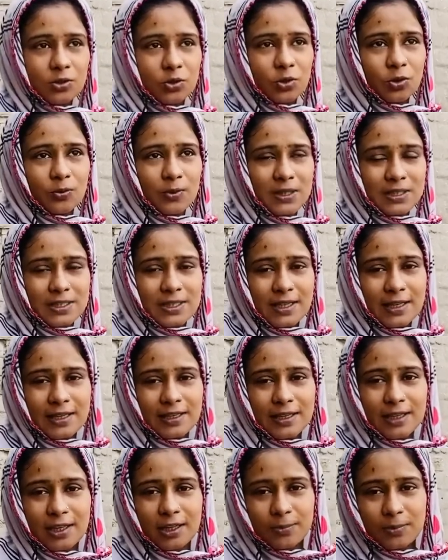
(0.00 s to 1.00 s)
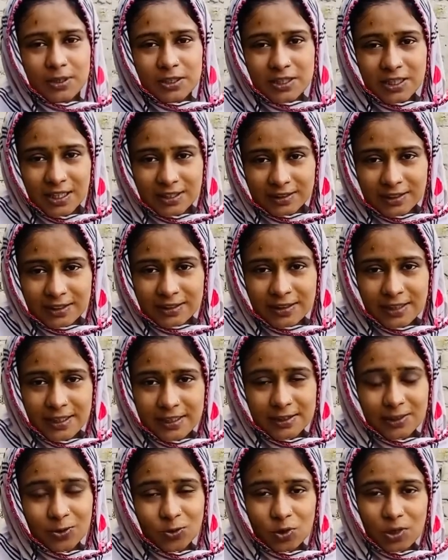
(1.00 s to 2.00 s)
तो बस ये कि अभी जाते हैं
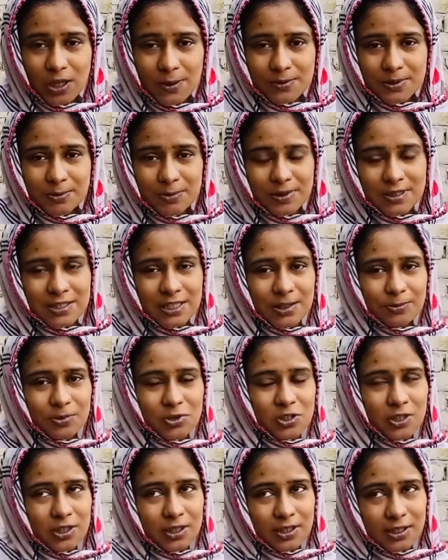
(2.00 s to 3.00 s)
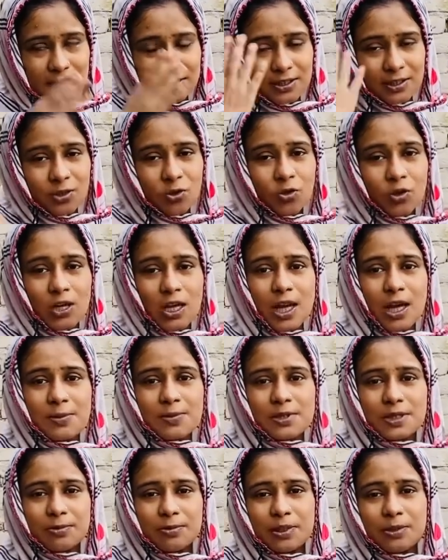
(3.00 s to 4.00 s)
देखते हैं और आप सबके साथ भी शेयर करते हैं और आप
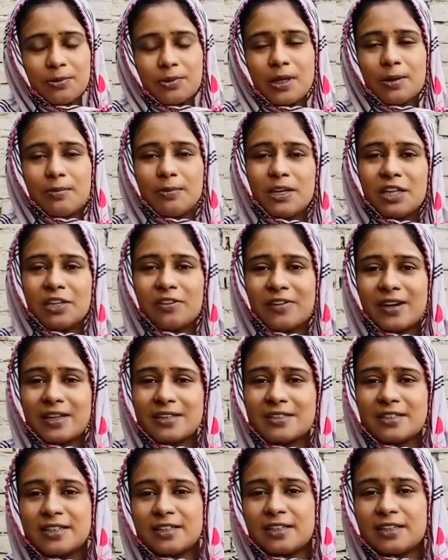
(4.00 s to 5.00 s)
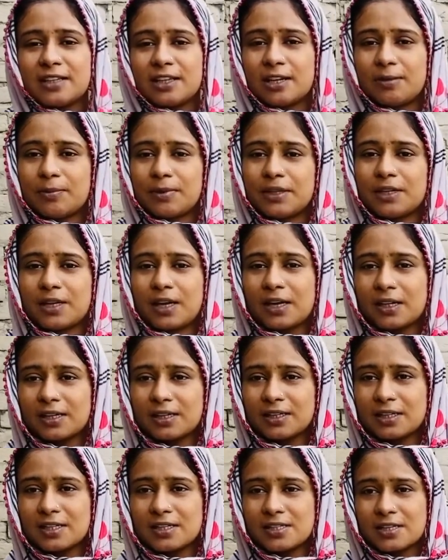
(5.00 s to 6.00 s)
सबने भी हमें एडवाइस देनी है कि हमें क्या
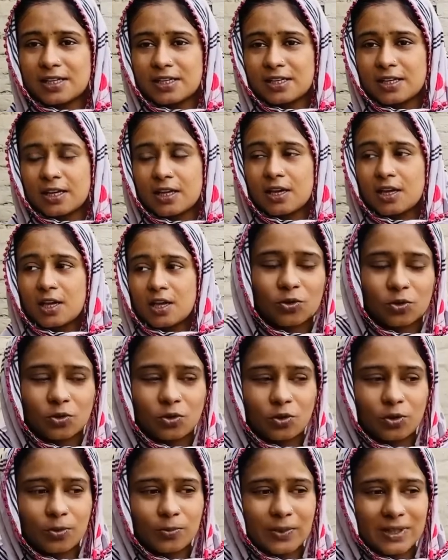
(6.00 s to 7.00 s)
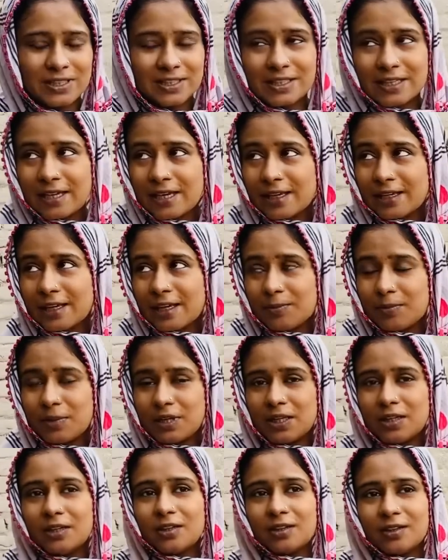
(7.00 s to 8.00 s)
करना चाहिए तो बस ये कि
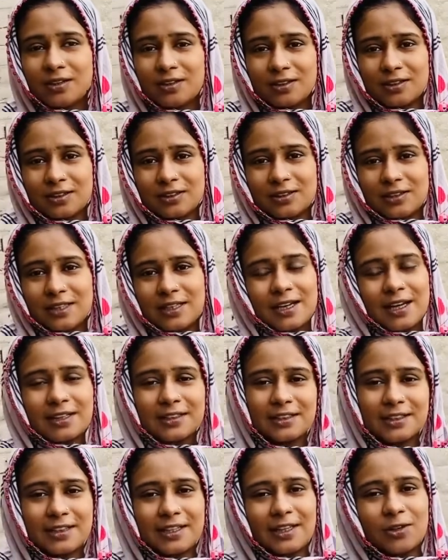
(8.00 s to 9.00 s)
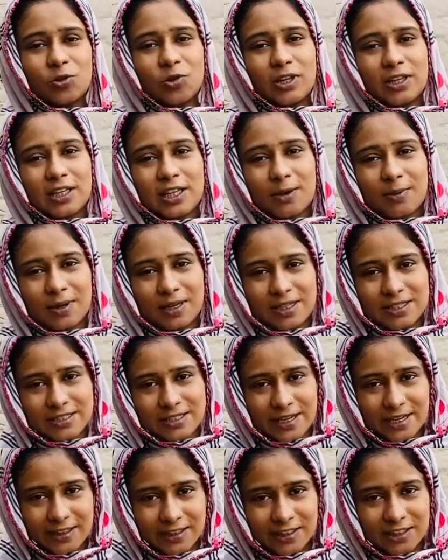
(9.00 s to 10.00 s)
अभी इरादा ये हो रहा है कि हमारा
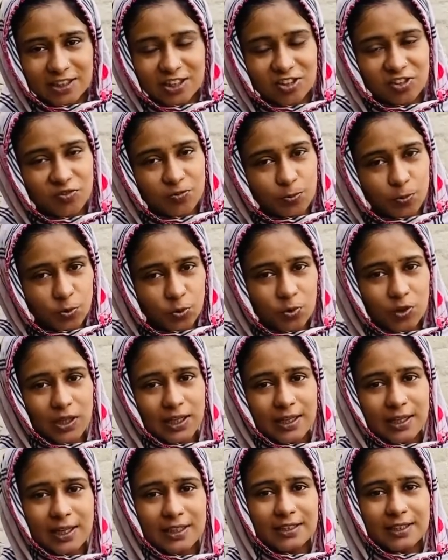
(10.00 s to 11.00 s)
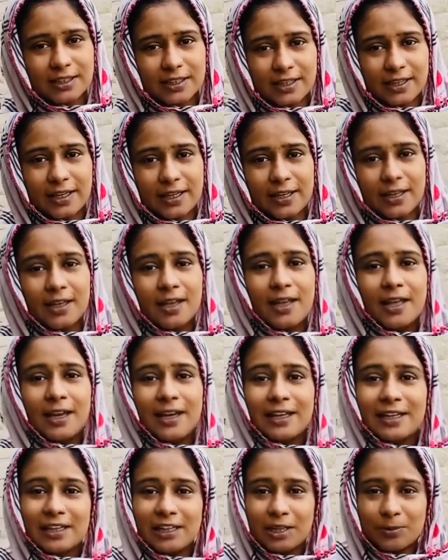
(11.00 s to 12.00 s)
शहर की तरफ पूरा इरादा ये है
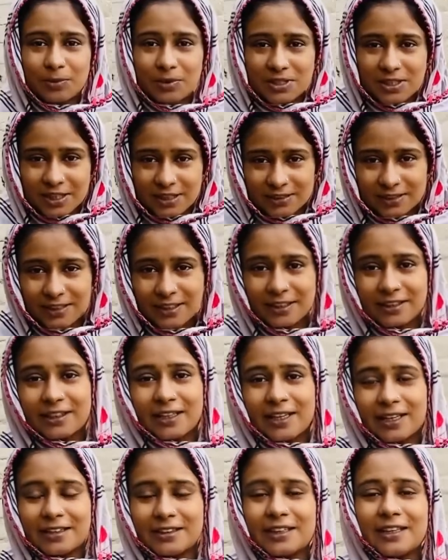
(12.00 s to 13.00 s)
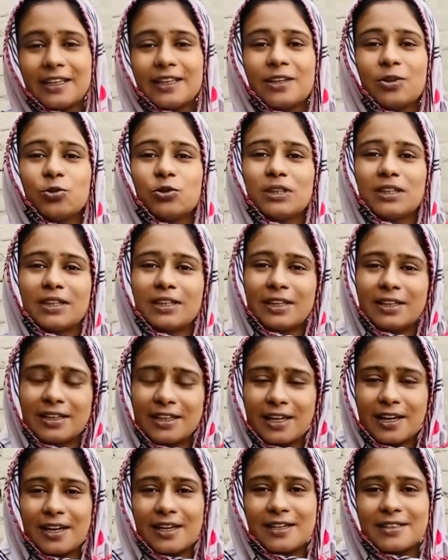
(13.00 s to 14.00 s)
लेकिन अभी जाते हैं देखते हैं कि उधर का
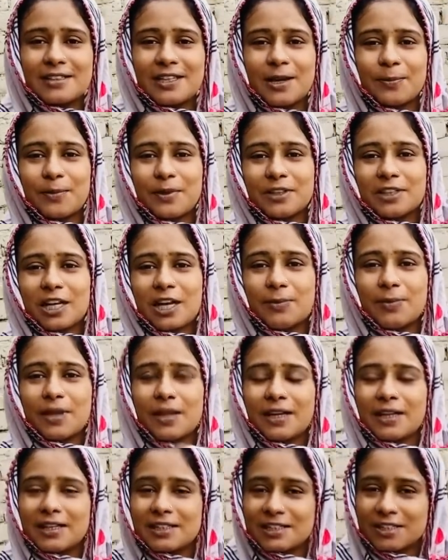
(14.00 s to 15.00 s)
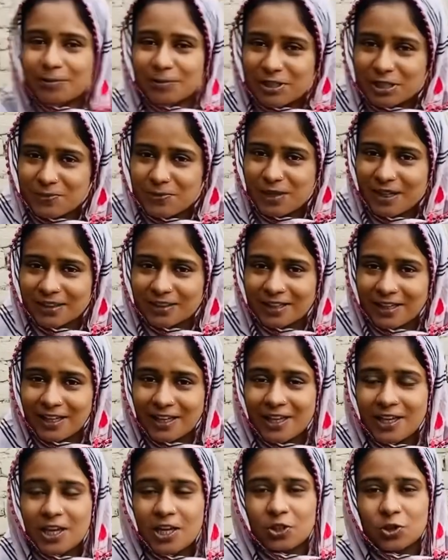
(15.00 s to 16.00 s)
क्या हिसाब किताब है अगर समझ में आता है
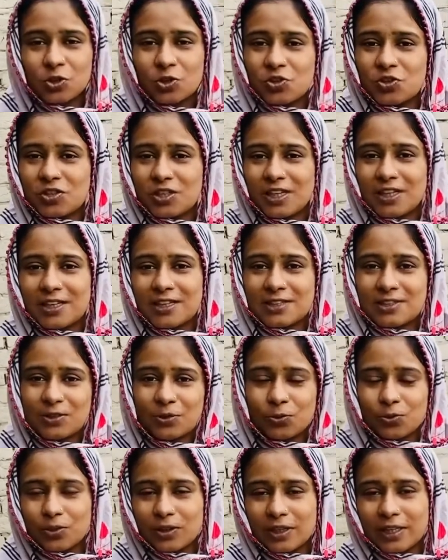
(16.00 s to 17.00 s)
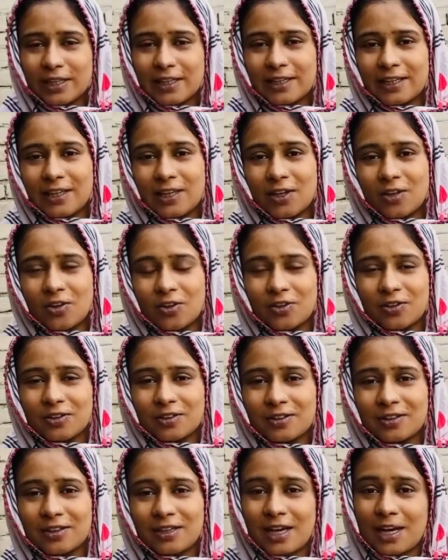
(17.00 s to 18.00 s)
तो इन ज़रूर करेंगे और
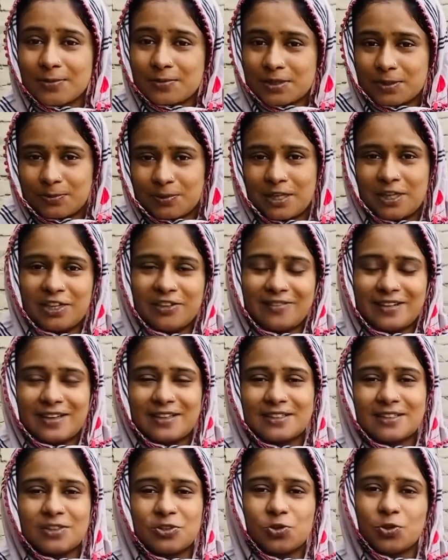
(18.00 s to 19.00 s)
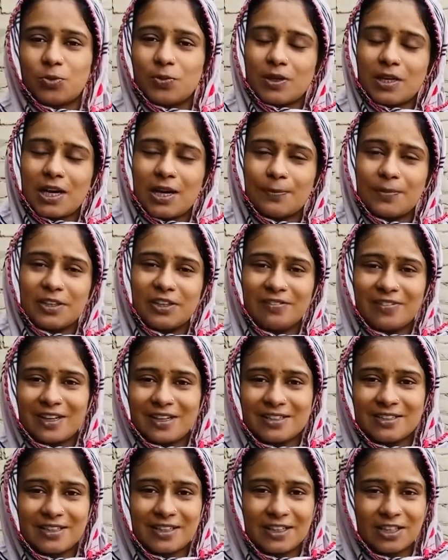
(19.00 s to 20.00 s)
आप सबकी एडवाइस से जो भी आप
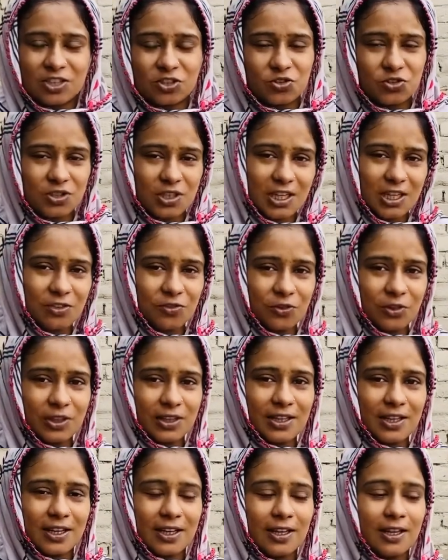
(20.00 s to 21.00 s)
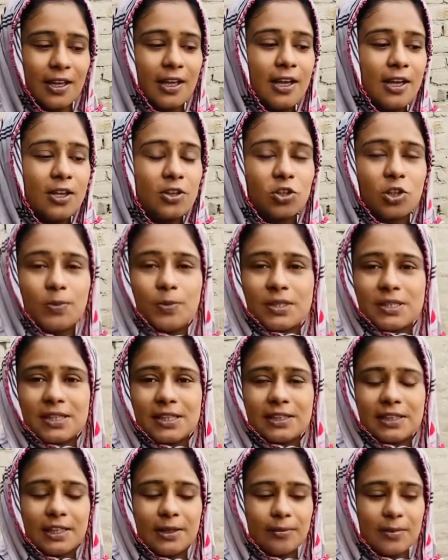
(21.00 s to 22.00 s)
एडवाइस देंगे इन वही करेंगे तो अभी
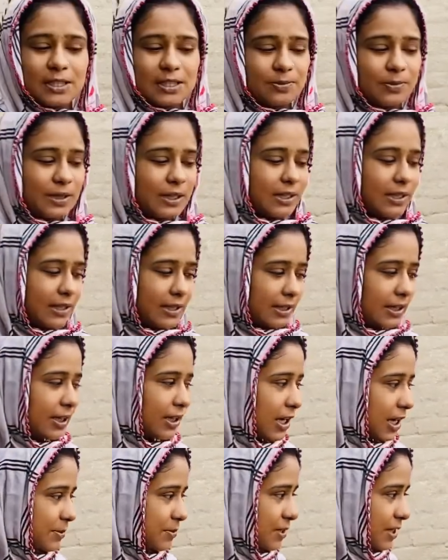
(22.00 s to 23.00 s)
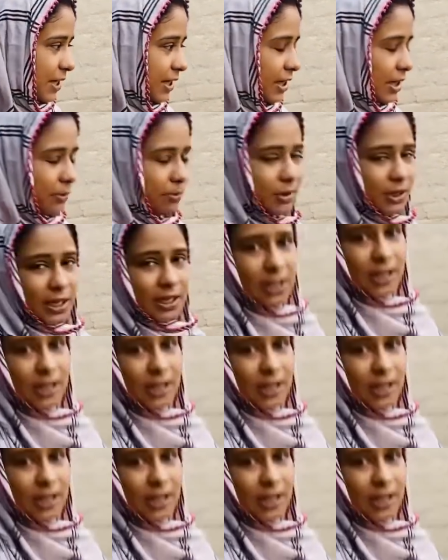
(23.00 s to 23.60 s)
चलते हैं बस मैंने घर का काम सारा निपटा